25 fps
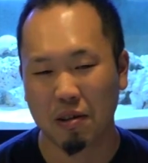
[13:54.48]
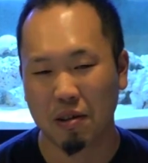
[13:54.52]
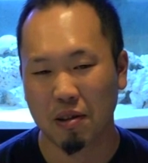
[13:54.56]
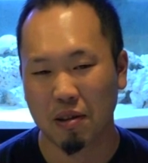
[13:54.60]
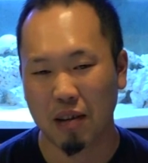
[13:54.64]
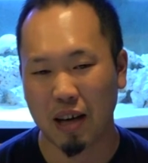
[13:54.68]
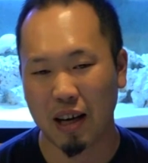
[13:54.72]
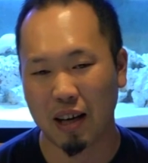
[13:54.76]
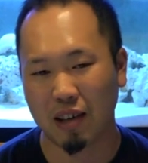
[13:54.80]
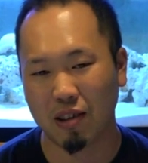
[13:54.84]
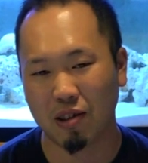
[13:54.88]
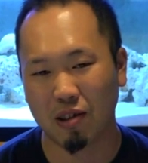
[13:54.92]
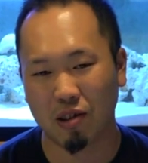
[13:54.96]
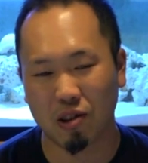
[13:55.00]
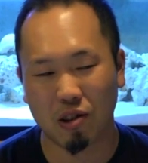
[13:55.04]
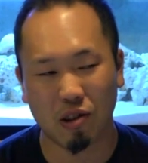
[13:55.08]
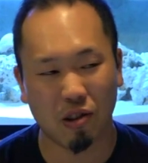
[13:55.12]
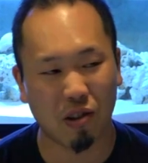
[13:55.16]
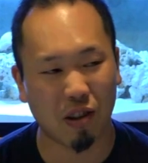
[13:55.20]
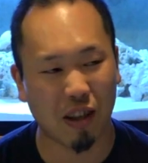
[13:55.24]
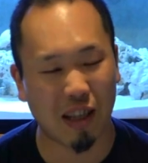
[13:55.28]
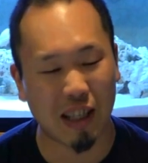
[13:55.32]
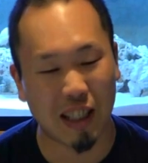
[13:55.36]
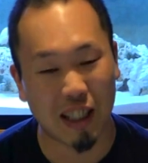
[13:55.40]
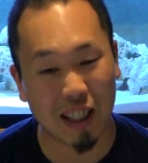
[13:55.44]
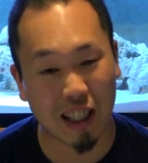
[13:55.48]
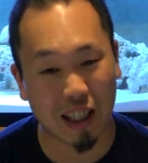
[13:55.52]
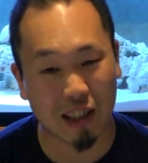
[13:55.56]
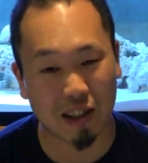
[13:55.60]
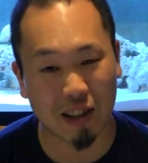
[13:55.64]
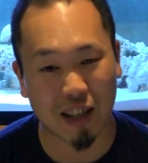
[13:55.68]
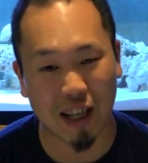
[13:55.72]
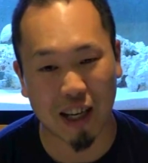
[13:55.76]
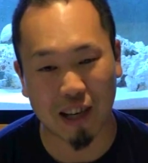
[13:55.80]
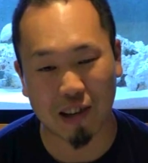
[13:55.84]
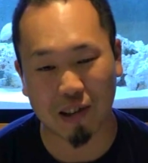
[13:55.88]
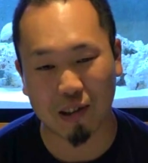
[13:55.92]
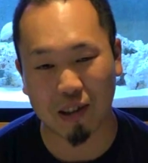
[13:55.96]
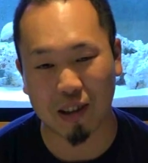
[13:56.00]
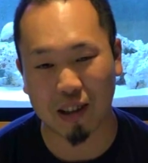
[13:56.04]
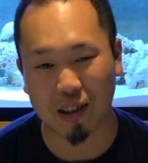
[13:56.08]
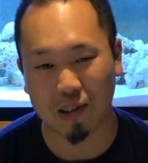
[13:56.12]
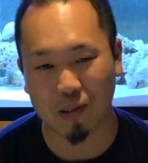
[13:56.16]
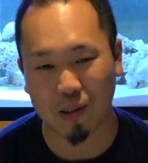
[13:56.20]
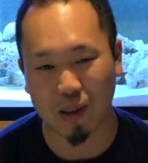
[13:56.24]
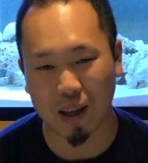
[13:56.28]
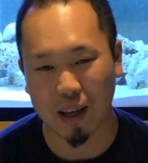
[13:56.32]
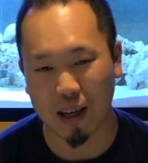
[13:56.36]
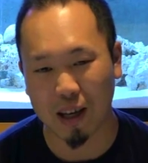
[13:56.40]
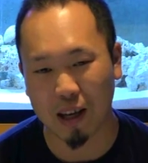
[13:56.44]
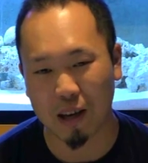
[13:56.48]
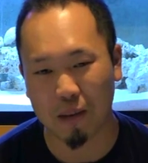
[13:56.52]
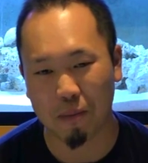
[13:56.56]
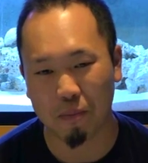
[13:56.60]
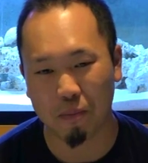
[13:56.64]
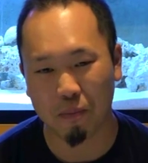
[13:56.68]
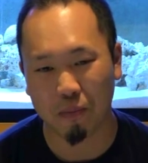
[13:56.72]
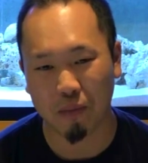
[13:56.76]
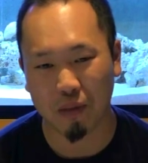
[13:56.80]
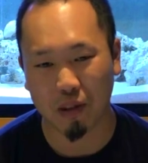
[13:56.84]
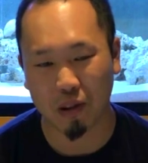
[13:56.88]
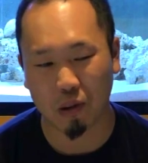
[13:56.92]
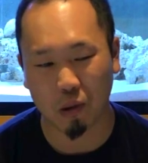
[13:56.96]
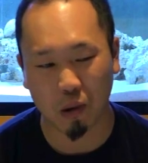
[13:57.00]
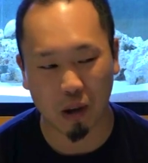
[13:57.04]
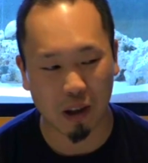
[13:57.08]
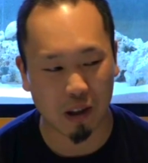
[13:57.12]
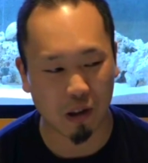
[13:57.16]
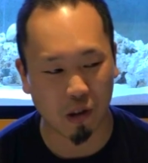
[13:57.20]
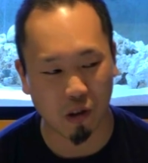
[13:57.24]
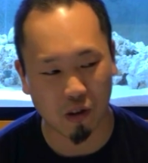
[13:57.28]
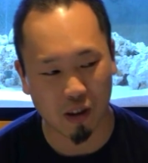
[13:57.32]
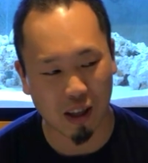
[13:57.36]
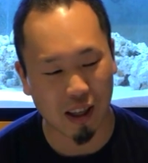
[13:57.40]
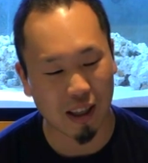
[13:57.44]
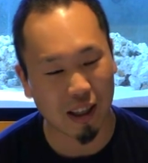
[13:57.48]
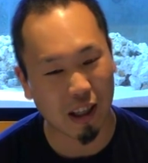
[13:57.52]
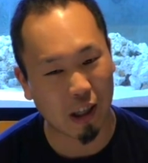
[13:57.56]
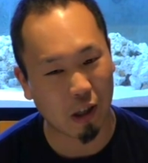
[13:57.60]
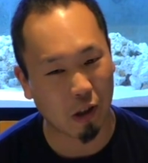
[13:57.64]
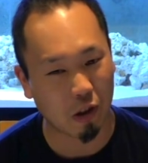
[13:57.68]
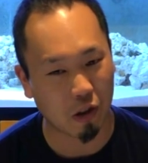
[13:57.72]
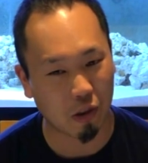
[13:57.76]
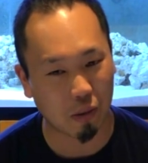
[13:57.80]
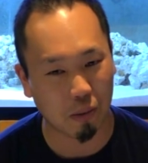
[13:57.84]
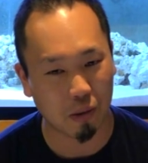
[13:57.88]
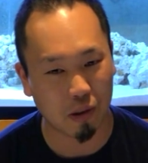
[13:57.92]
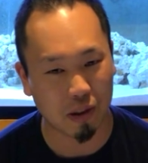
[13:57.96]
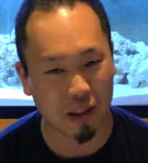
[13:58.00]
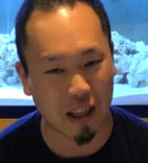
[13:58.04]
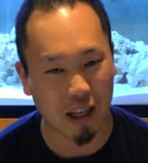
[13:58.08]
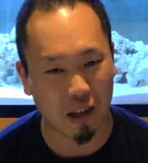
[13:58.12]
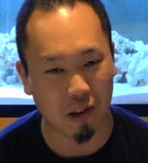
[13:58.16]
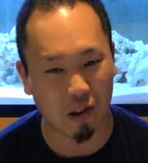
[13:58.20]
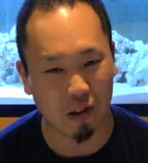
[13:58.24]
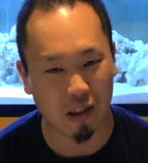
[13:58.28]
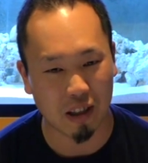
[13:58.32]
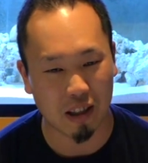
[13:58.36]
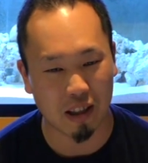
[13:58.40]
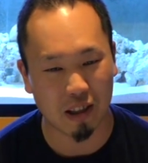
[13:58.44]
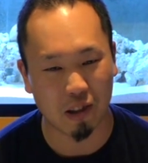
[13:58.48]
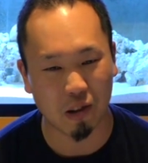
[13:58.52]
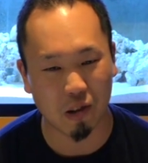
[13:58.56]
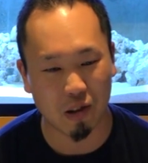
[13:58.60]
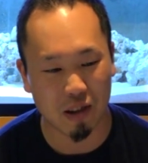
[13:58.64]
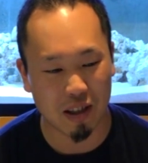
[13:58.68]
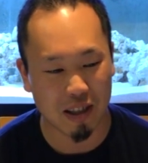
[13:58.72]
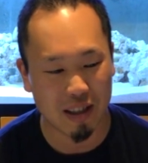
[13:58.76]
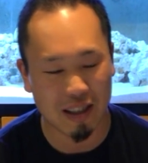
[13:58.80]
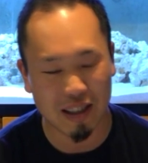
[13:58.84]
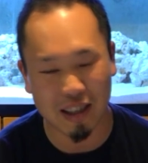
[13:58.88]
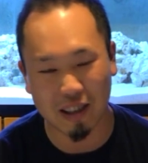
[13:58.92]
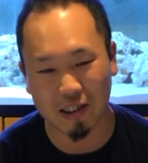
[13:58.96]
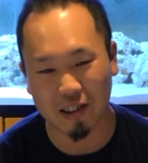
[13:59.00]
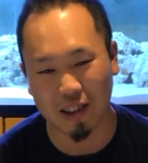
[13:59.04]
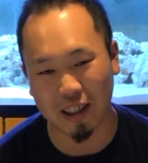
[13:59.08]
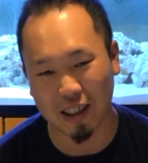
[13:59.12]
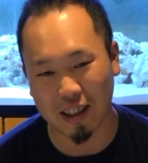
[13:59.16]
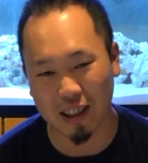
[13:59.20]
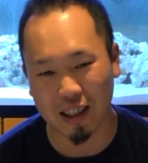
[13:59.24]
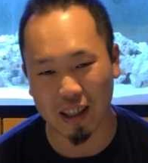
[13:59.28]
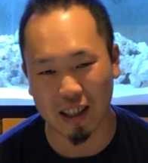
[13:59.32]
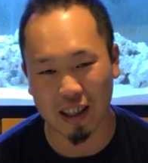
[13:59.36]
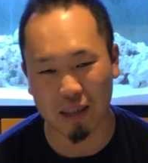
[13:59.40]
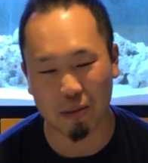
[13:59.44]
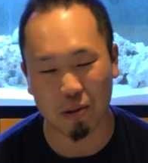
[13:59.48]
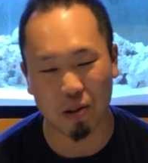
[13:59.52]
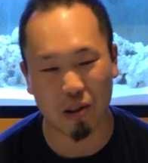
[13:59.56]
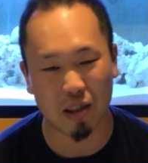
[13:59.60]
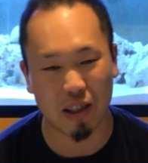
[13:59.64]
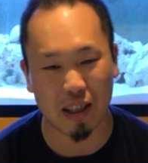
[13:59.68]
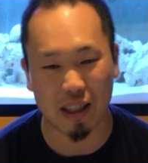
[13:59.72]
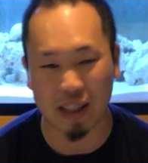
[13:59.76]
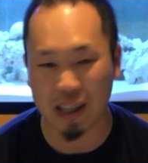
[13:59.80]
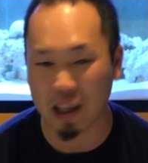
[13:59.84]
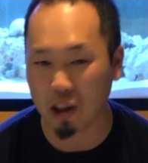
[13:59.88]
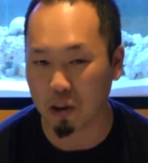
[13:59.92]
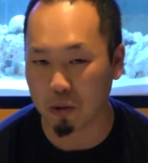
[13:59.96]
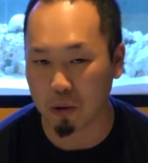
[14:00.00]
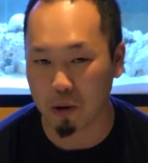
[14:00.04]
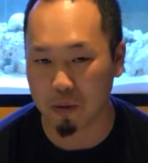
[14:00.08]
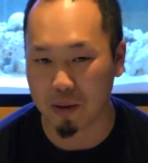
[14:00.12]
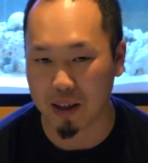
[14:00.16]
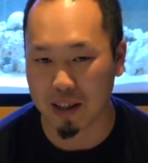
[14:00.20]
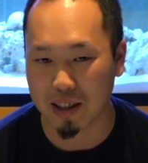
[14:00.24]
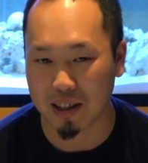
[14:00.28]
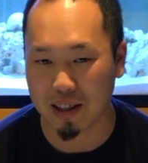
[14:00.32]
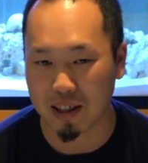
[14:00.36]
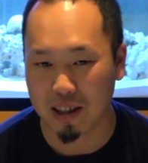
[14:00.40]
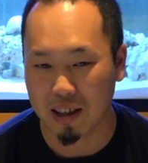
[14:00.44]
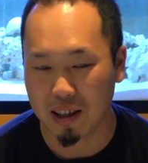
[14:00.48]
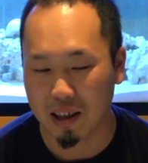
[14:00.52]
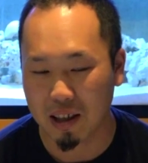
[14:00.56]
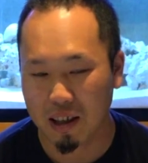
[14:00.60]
あの、ちょっと気になるカー用品とか、これどうなんだろうと思うカー用品、どうせ使うんだったらレビューしていきたいと思います。